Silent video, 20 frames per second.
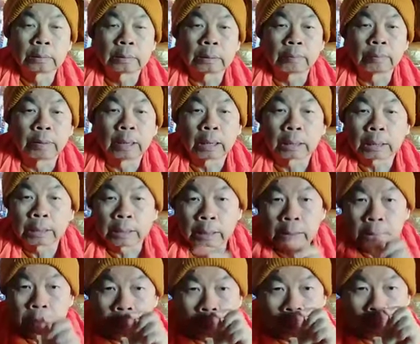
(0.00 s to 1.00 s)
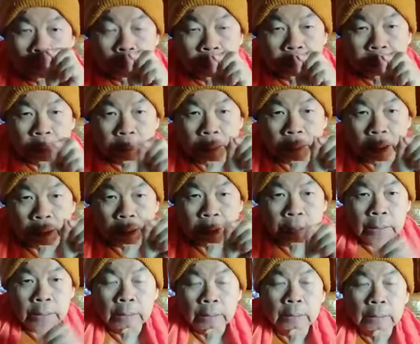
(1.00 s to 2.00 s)
แต่เวลาเขียนนี่เขียนเป็นสมาธิ
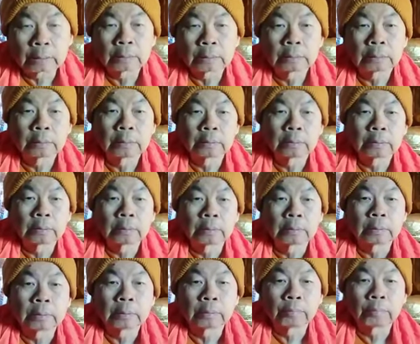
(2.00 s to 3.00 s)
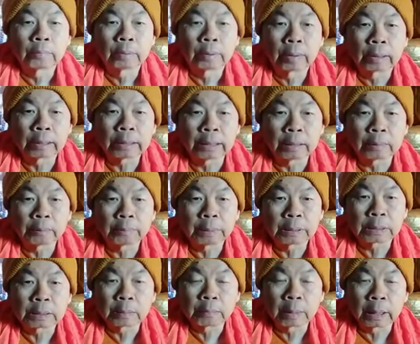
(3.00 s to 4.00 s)
นะเขียนเป็น
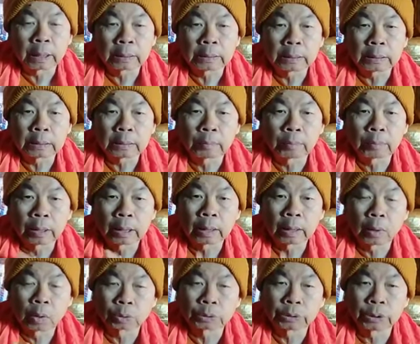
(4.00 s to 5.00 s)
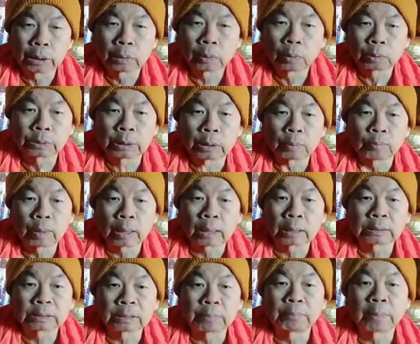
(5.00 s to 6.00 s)
สมาธิ แต่เวลาออกเสียงออกเสียงว่า
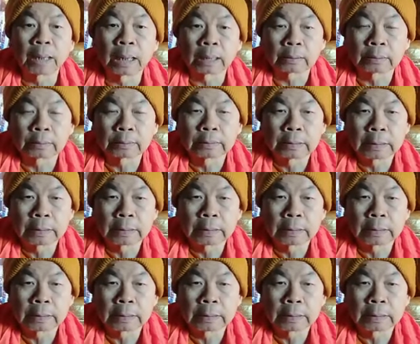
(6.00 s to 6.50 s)
สมาธิ